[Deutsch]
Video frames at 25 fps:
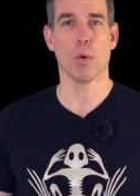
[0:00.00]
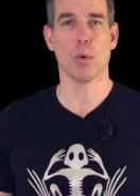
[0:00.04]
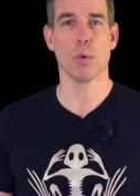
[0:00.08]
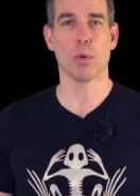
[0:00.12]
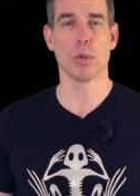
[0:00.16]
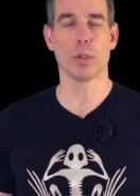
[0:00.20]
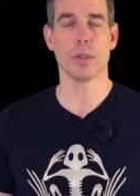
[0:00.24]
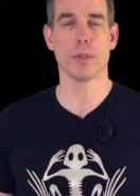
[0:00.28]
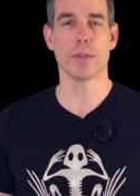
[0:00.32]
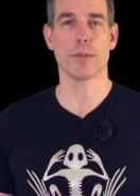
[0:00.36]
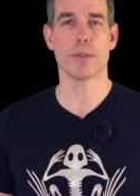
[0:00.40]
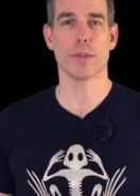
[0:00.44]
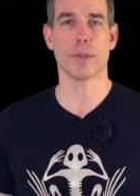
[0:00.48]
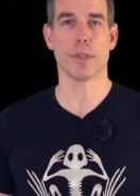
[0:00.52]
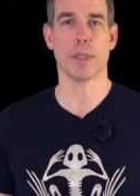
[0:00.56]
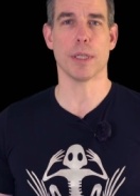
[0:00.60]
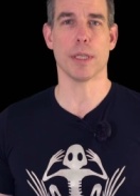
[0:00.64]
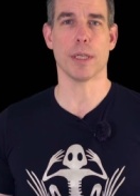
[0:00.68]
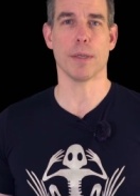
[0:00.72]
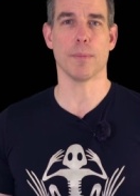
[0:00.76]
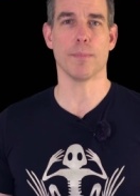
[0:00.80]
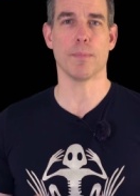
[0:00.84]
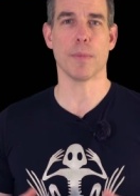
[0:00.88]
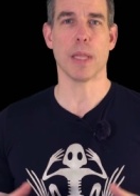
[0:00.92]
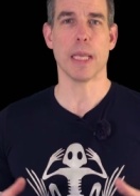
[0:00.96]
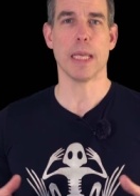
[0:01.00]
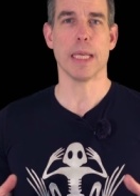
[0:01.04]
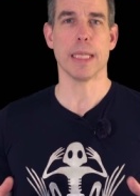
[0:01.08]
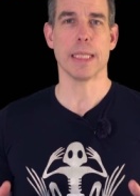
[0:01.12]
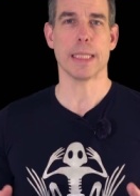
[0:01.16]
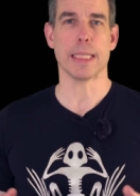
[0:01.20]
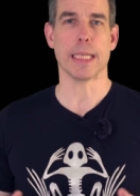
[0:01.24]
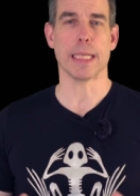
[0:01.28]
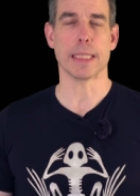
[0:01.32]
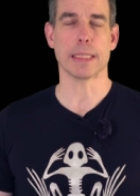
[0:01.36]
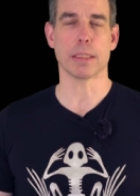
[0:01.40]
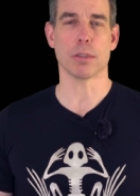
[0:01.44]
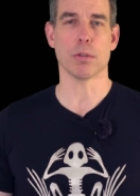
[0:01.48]
und ähm,
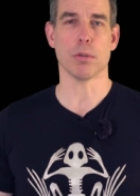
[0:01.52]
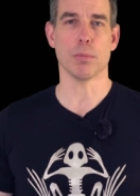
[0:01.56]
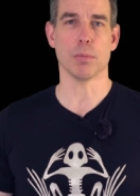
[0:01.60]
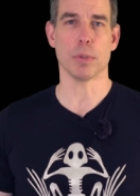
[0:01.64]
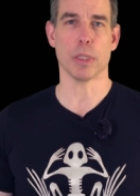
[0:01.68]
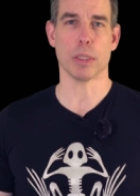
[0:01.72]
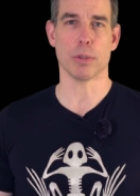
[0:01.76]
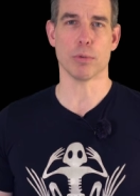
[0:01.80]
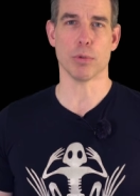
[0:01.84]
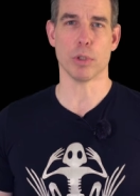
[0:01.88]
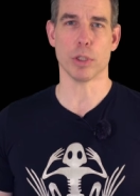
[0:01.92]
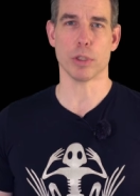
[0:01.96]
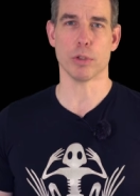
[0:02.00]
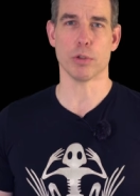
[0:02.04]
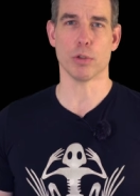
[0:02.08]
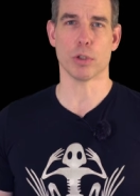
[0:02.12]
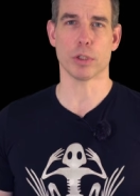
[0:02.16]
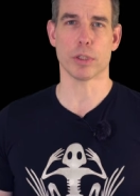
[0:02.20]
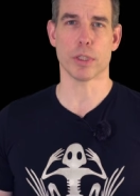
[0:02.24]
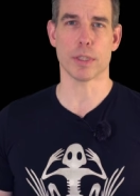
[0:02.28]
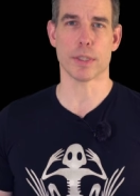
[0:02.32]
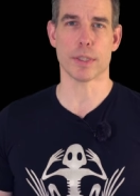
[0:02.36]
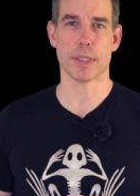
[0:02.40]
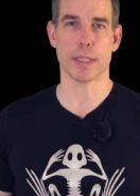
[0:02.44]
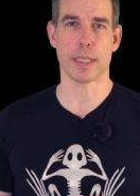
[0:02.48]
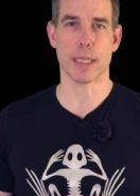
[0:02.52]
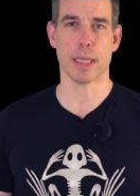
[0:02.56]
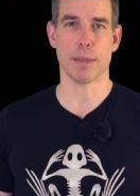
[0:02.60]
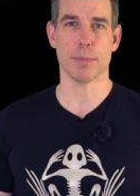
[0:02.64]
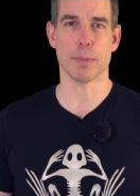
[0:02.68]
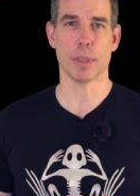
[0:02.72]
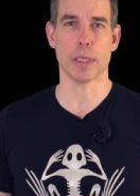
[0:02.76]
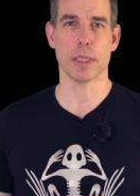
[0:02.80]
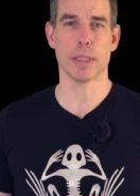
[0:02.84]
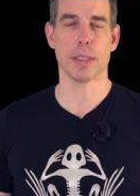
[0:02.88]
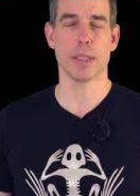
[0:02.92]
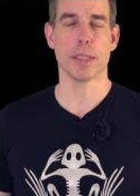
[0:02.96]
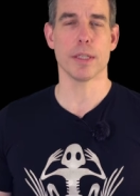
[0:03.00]
dann kommt natürlich noch das
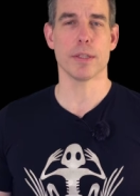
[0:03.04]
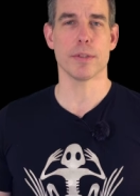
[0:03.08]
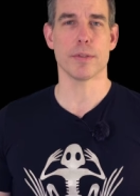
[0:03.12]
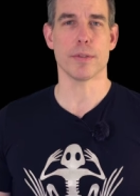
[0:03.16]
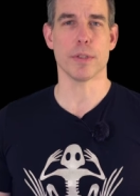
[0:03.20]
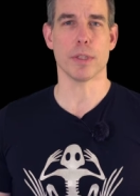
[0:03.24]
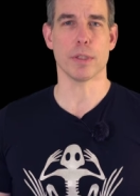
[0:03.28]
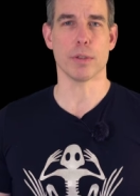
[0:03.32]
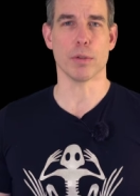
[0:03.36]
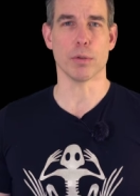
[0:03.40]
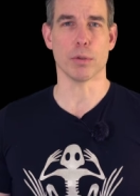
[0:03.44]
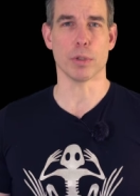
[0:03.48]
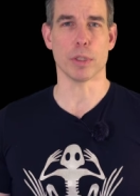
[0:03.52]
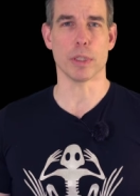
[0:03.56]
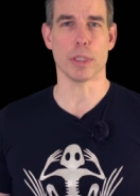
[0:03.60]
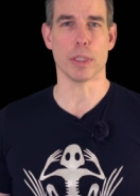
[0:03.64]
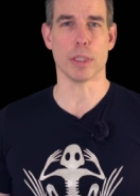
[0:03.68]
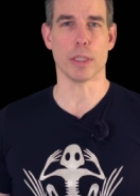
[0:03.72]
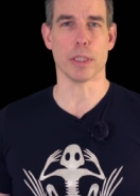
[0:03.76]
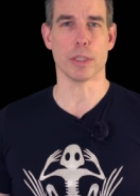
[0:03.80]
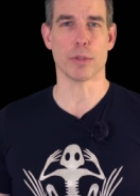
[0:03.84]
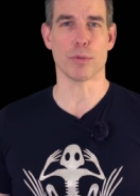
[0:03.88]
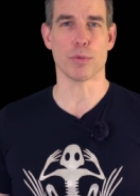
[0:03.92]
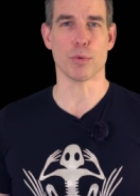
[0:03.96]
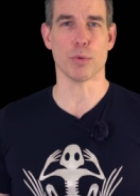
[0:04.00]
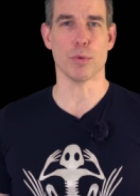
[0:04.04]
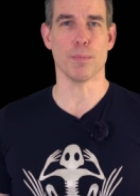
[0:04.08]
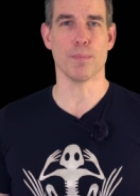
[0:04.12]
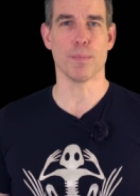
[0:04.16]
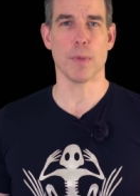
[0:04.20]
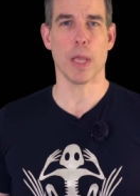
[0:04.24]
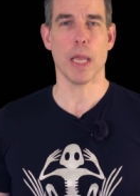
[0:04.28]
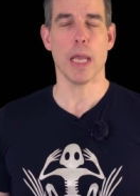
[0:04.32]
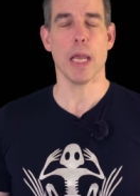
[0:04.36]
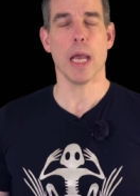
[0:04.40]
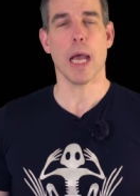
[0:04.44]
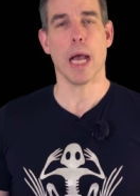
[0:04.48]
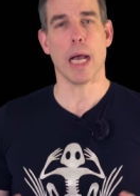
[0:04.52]
Thema Security dazu.
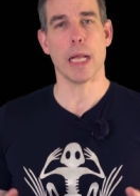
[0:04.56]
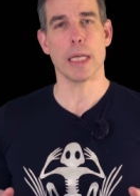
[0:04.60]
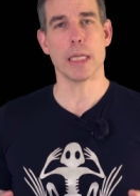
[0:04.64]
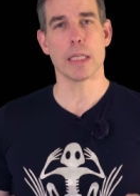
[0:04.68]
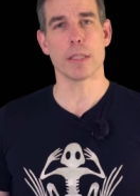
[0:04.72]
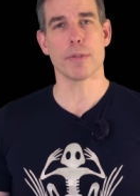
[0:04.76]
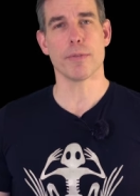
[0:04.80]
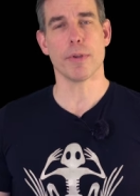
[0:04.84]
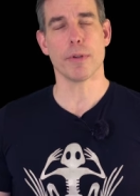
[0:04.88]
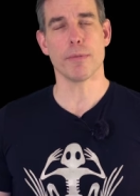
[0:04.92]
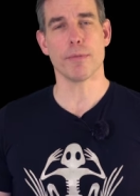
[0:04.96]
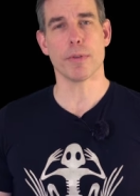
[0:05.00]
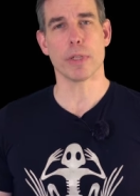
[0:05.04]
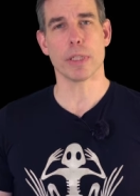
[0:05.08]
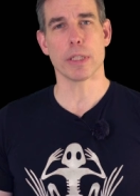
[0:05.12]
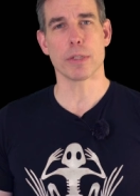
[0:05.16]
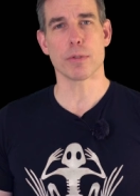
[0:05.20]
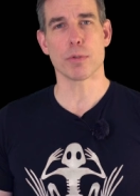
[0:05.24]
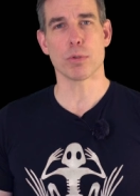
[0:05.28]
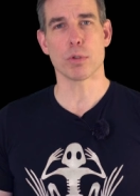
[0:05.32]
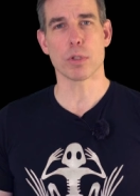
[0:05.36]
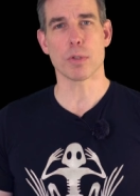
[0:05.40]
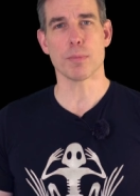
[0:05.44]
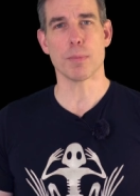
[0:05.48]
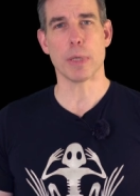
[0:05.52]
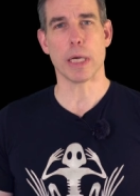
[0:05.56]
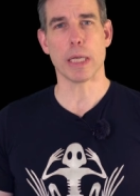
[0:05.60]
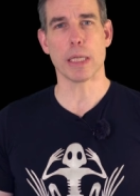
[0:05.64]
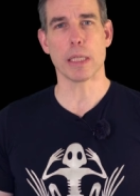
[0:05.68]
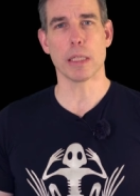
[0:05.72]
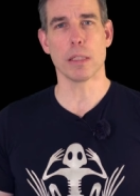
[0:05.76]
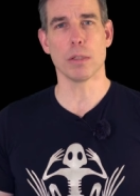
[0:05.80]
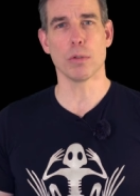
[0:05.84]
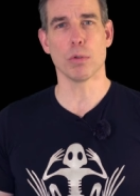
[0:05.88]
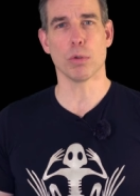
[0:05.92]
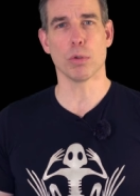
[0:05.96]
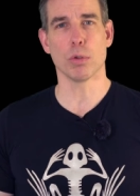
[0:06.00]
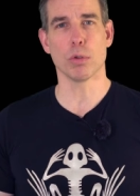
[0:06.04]
All das werden wir jetzt kurz
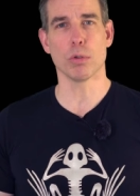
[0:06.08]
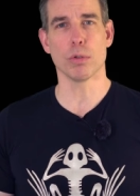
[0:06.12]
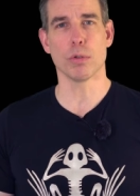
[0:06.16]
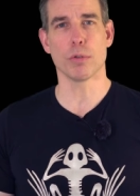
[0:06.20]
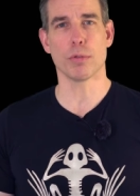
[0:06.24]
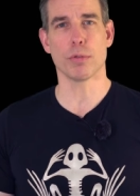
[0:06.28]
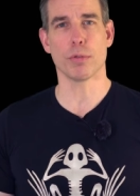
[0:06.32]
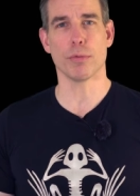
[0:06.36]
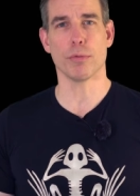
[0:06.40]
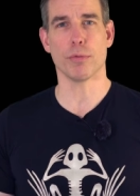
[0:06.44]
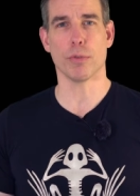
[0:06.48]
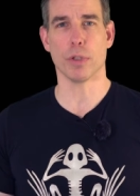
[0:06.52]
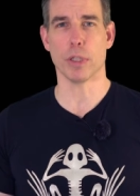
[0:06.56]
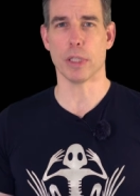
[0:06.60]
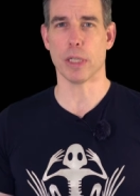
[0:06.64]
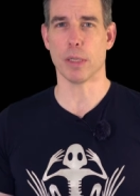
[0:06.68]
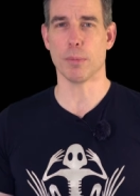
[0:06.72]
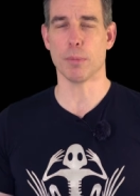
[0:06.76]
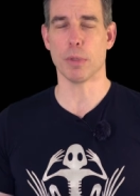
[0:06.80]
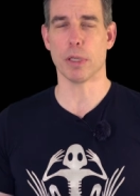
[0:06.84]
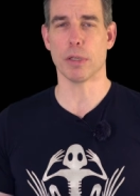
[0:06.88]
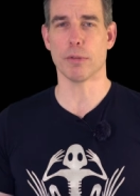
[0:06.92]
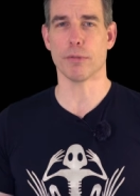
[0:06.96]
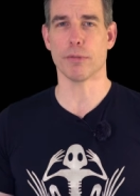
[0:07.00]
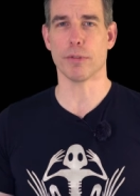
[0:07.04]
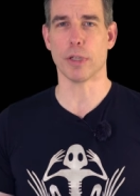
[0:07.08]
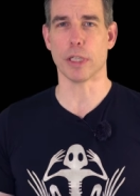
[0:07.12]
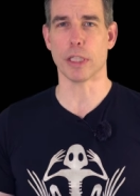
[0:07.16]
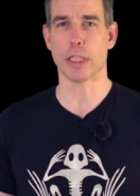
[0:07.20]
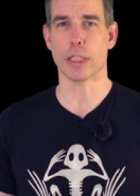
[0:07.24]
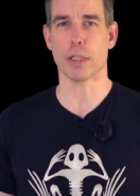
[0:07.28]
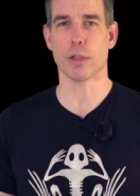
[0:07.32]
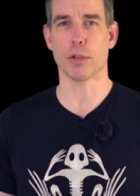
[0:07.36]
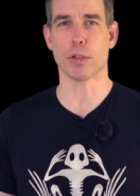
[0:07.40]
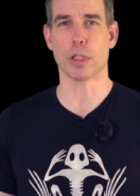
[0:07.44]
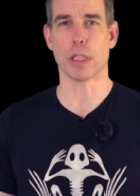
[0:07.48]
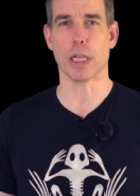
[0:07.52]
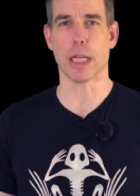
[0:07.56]
behandeln und von dem her fange
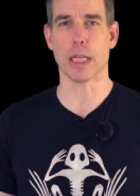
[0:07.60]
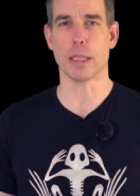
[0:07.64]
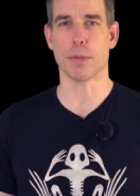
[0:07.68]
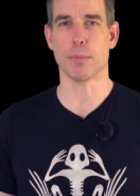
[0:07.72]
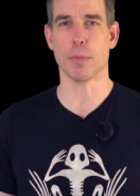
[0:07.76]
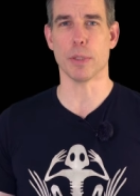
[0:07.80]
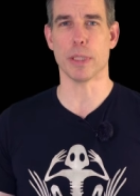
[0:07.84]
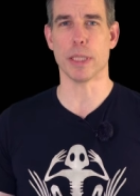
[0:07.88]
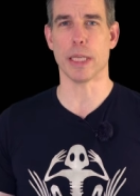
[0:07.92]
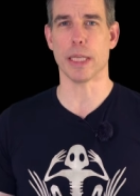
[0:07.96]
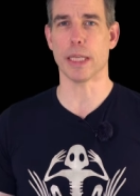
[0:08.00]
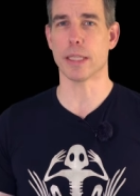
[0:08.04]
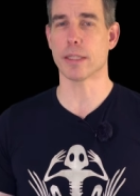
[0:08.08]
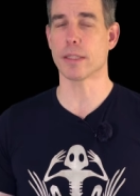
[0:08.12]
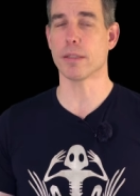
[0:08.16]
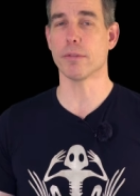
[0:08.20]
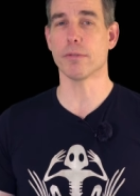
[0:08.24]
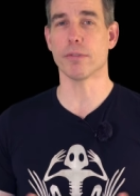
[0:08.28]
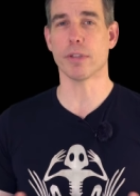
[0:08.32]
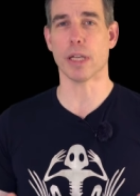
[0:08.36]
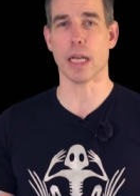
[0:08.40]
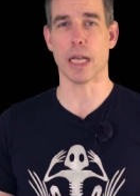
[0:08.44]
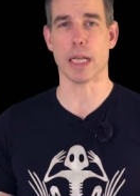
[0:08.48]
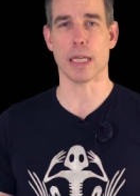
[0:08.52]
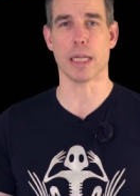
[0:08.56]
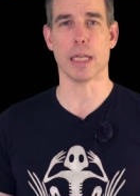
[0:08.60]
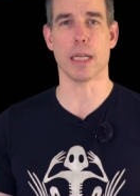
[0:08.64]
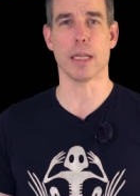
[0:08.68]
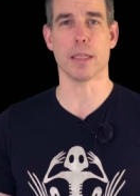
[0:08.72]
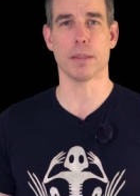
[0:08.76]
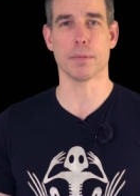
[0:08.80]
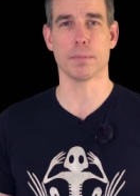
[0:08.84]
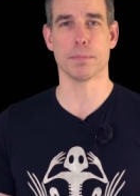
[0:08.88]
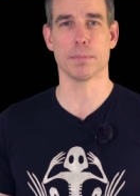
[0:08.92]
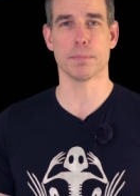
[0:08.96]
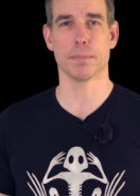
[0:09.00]
ich auch gleich mit der ersten Frage an.